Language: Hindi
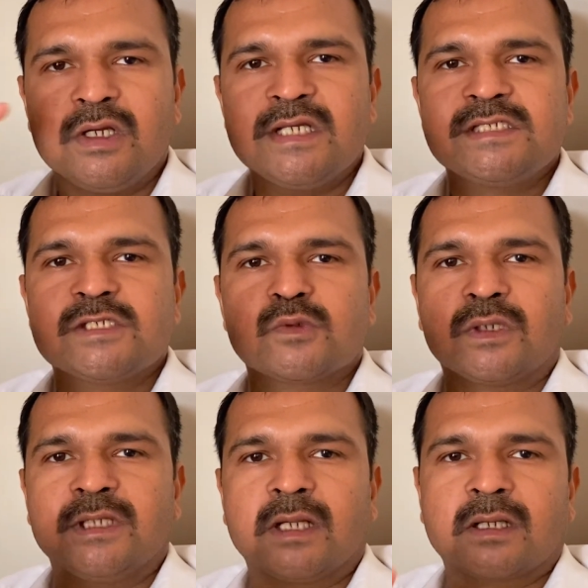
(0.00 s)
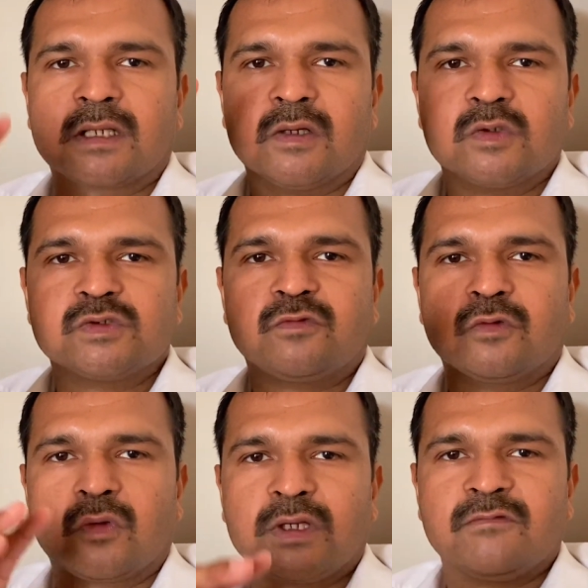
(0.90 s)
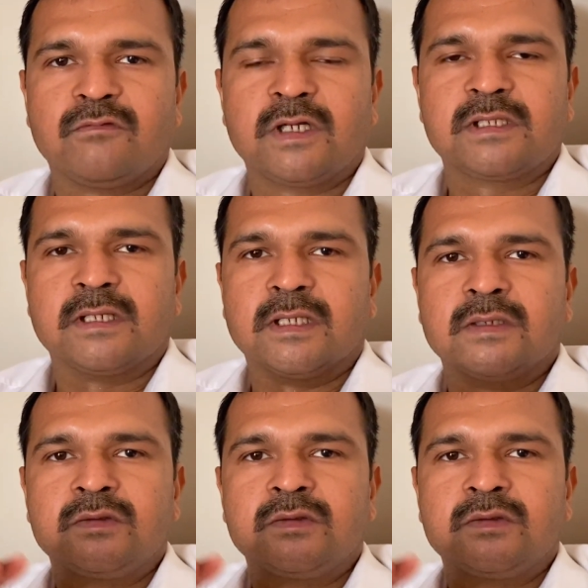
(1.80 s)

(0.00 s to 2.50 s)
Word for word: इन चीज़ों का ध्यान रखना है और जो फ़ोटो की विर्थ है